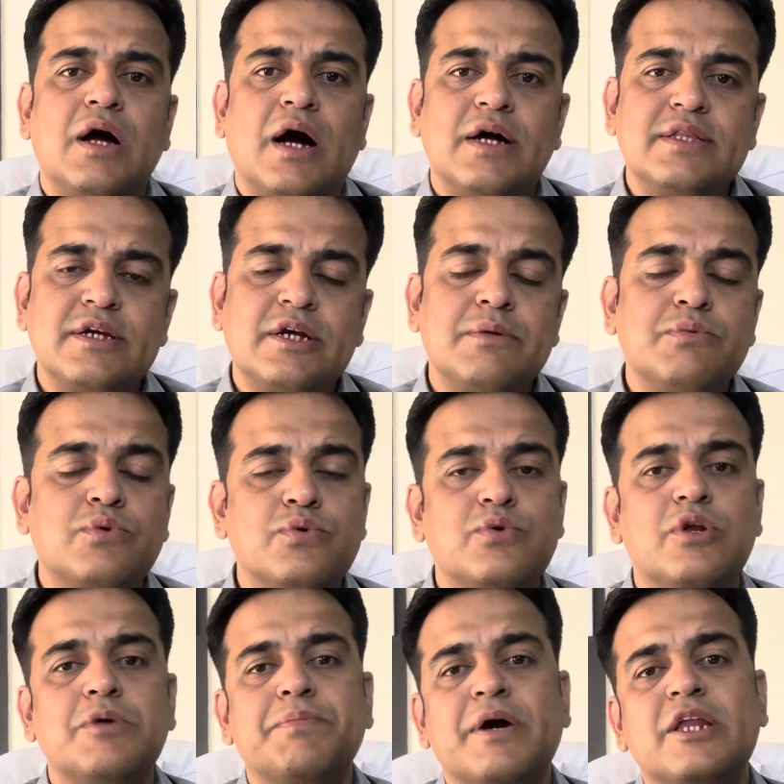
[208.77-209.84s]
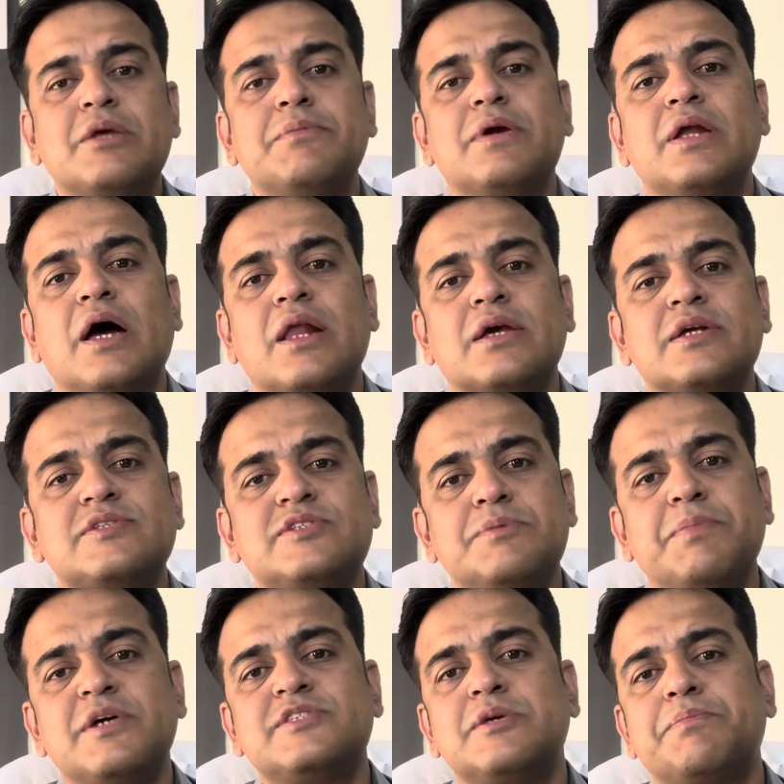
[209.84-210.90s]
आधे कप गुनगुने पानी में डालकर सिप
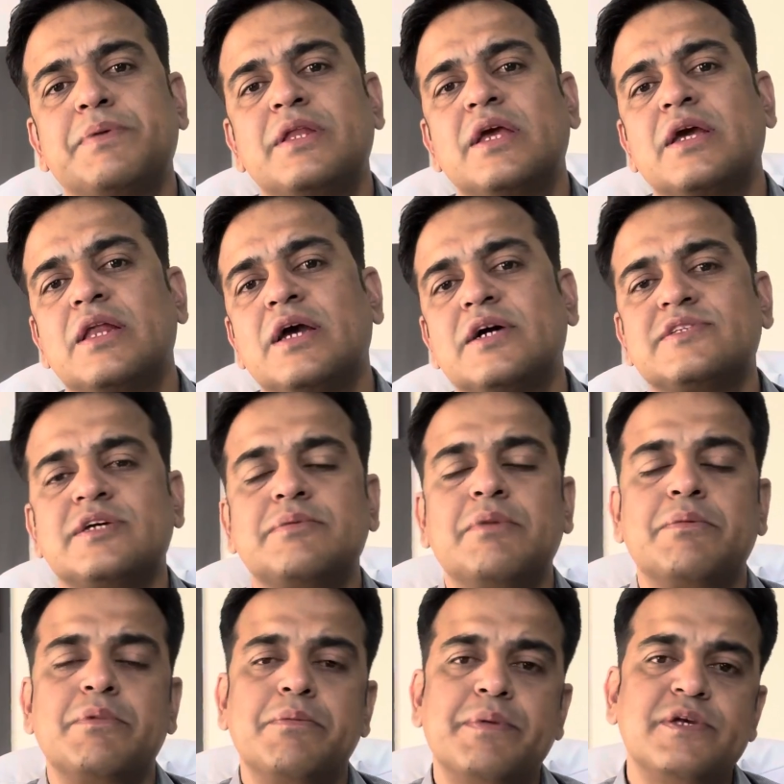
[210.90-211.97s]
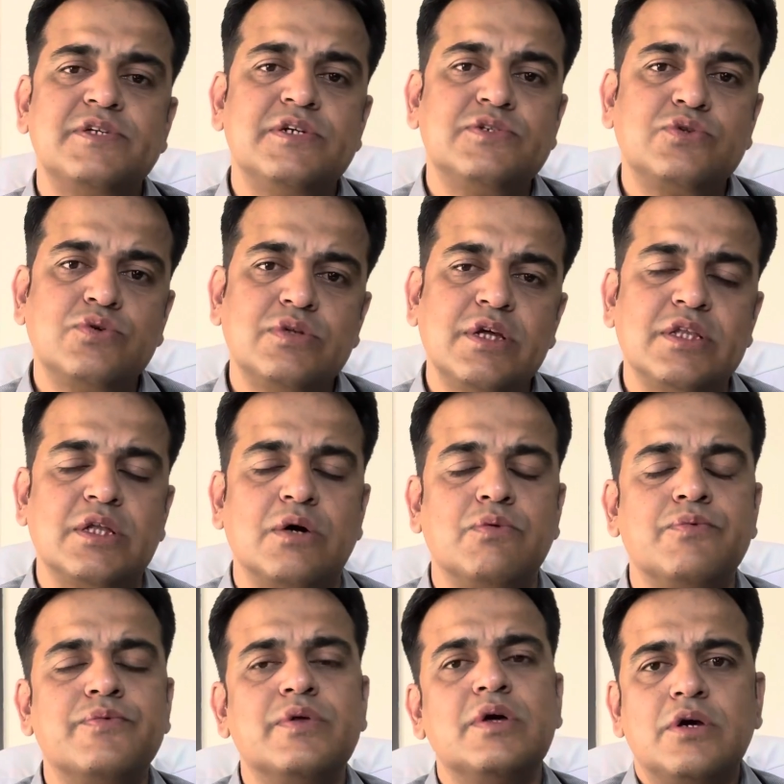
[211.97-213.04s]
बाई सिप पीने के लिए अक्सर मैं अपने पेशेंट्स को देता हूँ
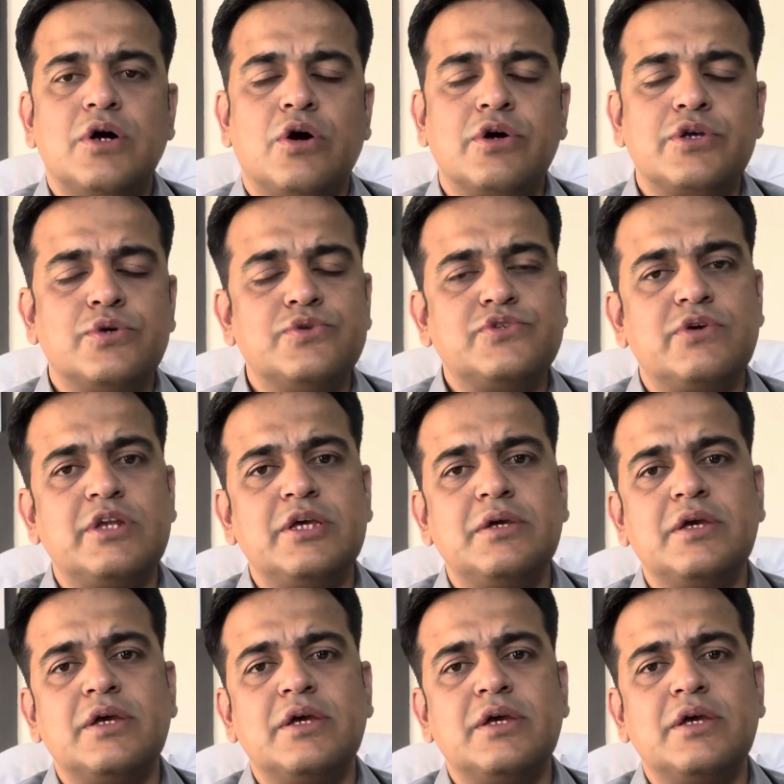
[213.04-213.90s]
और यूजली